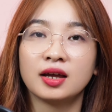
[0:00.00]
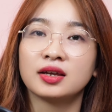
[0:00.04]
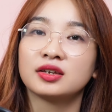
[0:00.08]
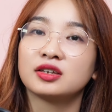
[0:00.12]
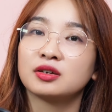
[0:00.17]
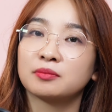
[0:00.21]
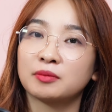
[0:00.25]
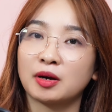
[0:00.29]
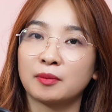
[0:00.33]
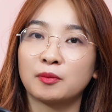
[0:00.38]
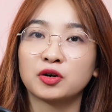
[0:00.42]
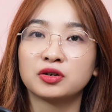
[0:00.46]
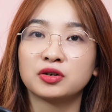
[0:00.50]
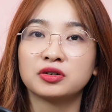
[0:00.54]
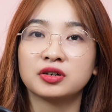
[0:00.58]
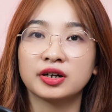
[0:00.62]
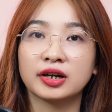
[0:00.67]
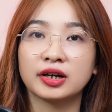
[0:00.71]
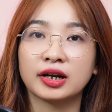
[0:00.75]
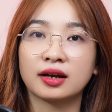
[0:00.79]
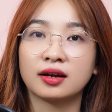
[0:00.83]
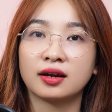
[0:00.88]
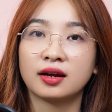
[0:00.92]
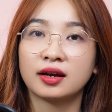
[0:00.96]
nhưng mà mọi người
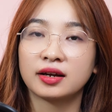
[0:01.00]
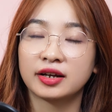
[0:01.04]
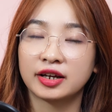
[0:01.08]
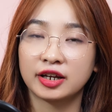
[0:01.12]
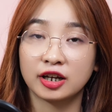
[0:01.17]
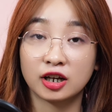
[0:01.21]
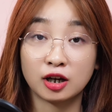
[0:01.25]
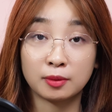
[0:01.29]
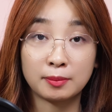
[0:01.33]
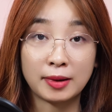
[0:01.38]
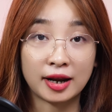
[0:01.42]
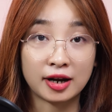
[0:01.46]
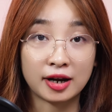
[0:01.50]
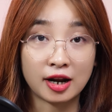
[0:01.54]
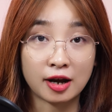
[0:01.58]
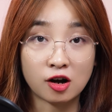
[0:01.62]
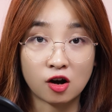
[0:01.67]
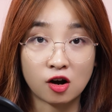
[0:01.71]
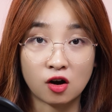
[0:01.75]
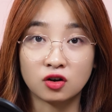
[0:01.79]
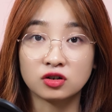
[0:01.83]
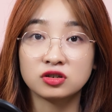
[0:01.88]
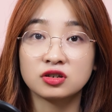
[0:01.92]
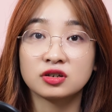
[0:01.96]
này khi các bé đã
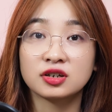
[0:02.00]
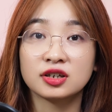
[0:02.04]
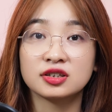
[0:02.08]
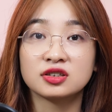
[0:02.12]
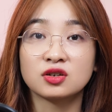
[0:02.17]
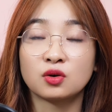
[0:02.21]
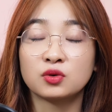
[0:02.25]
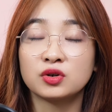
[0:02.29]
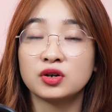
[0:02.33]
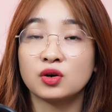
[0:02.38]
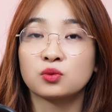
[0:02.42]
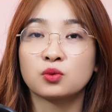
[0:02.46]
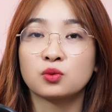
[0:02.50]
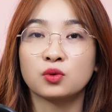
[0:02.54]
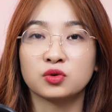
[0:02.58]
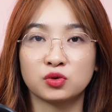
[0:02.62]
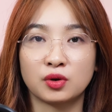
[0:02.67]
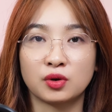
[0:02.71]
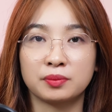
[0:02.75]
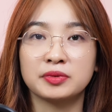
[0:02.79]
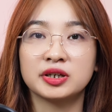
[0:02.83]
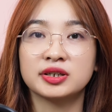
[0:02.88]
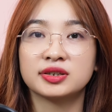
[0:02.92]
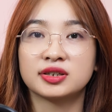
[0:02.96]
có những cái dấu hiệu của
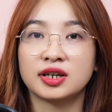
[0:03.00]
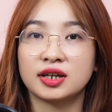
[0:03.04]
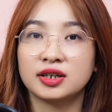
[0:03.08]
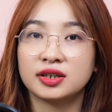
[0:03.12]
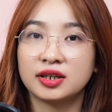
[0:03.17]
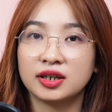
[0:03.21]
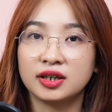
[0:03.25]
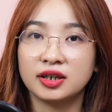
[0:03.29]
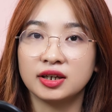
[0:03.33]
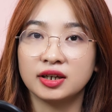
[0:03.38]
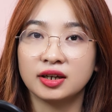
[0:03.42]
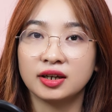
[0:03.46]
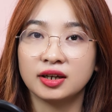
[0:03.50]
chuẩn bị dậy thì